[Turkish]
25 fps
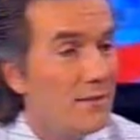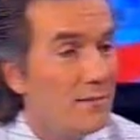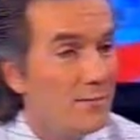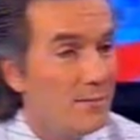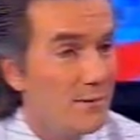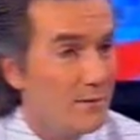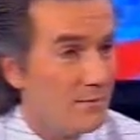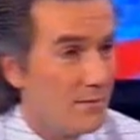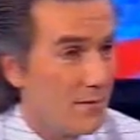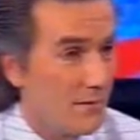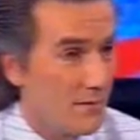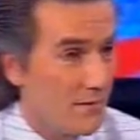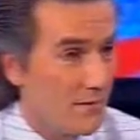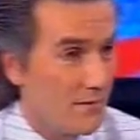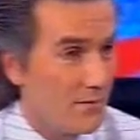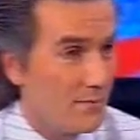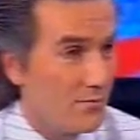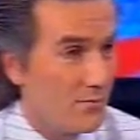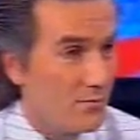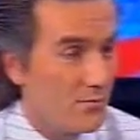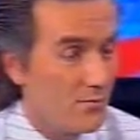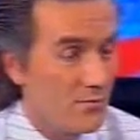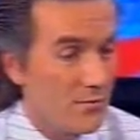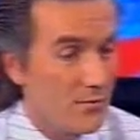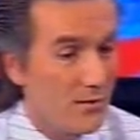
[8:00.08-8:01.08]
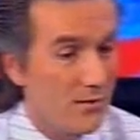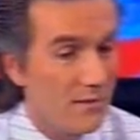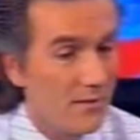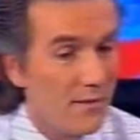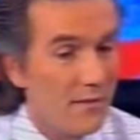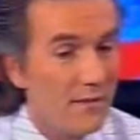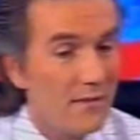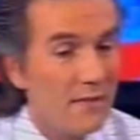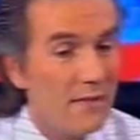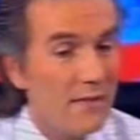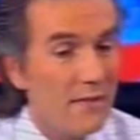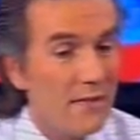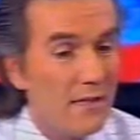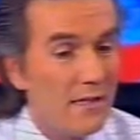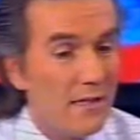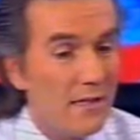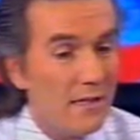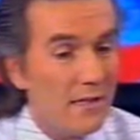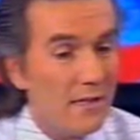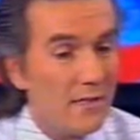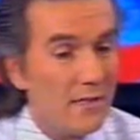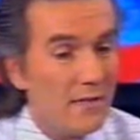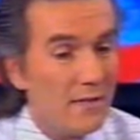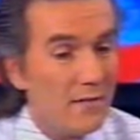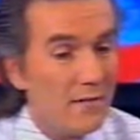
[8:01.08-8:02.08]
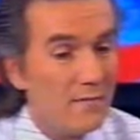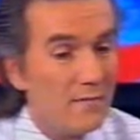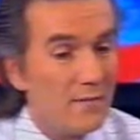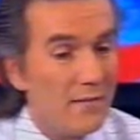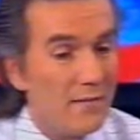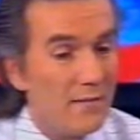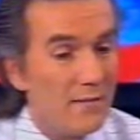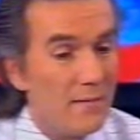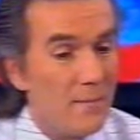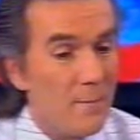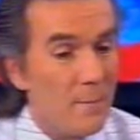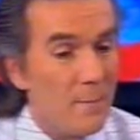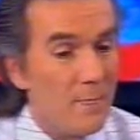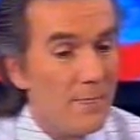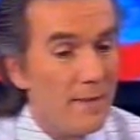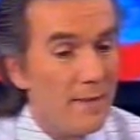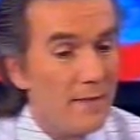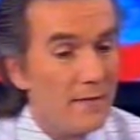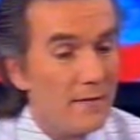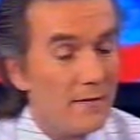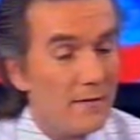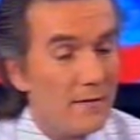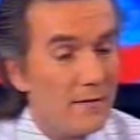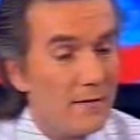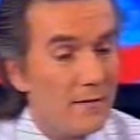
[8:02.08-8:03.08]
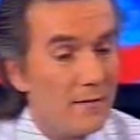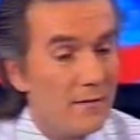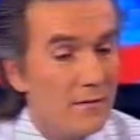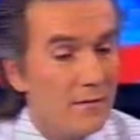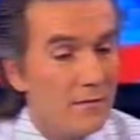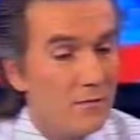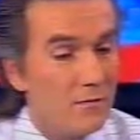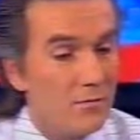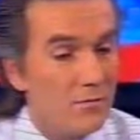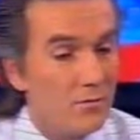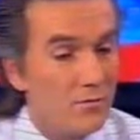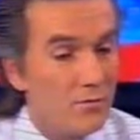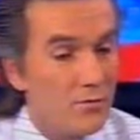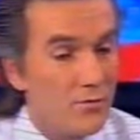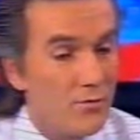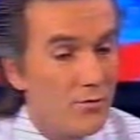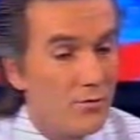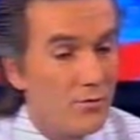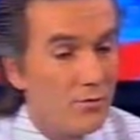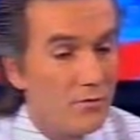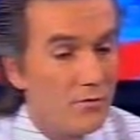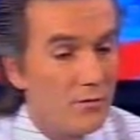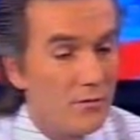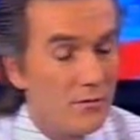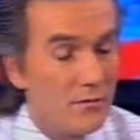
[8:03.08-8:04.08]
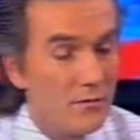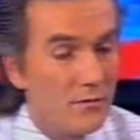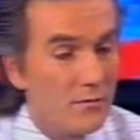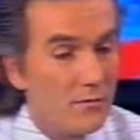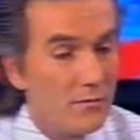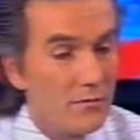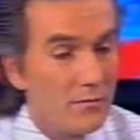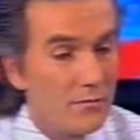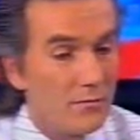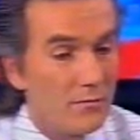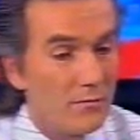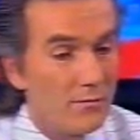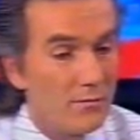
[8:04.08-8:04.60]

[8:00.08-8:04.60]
yeni bir makine bu Türkiye'de. Ee, ve e, düşünün e,